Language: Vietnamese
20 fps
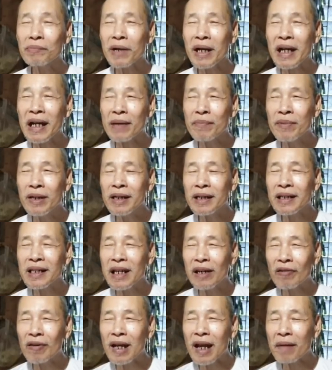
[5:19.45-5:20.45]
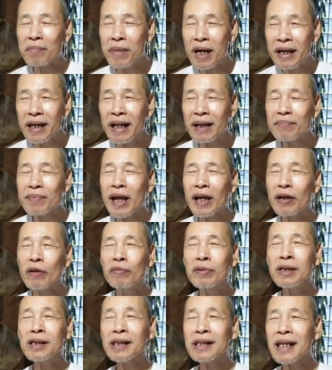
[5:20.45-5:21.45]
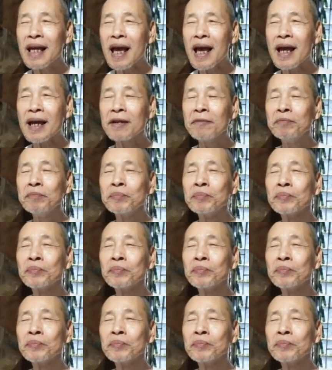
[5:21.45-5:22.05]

mà niệm được thì ngày 10 niệm ngày cũng rất về